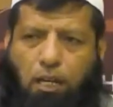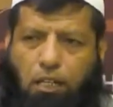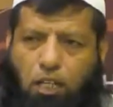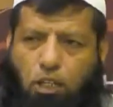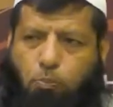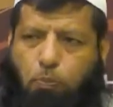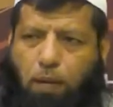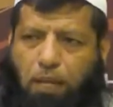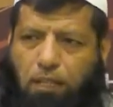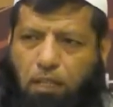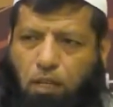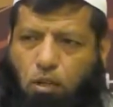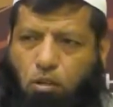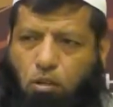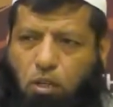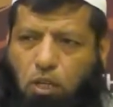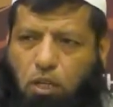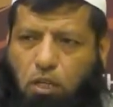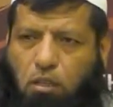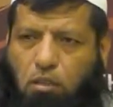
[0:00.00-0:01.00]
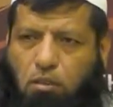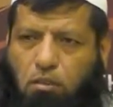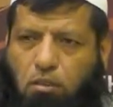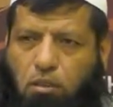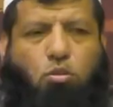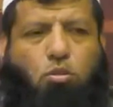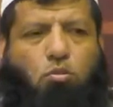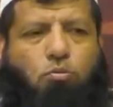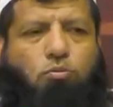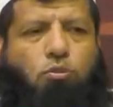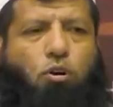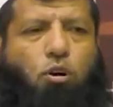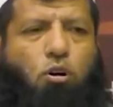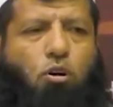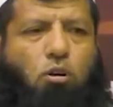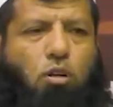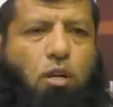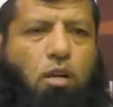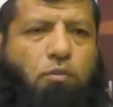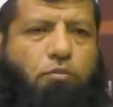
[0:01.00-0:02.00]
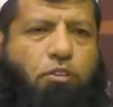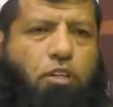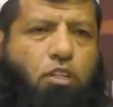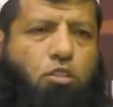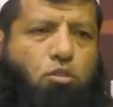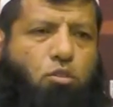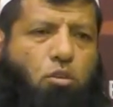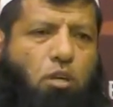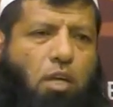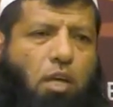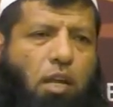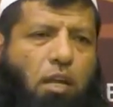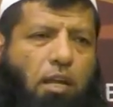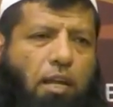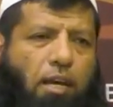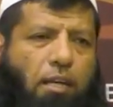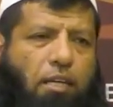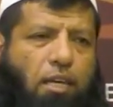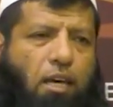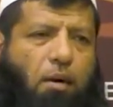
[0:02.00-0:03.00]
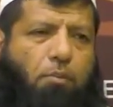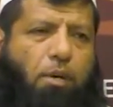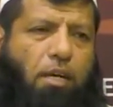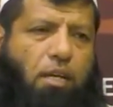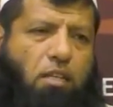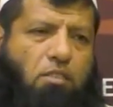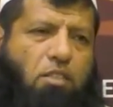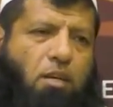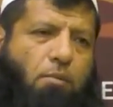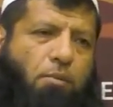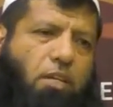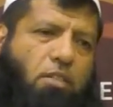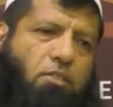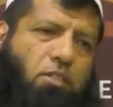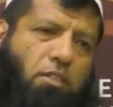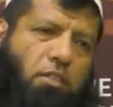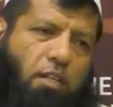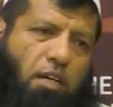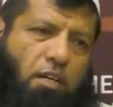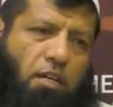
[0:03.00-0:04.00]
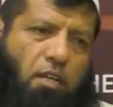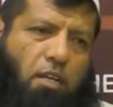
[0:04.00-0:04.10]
हरकत पैदा हो गई तो फौरन फरिश्तों ने अल्लाह के अमर के सामने सजदा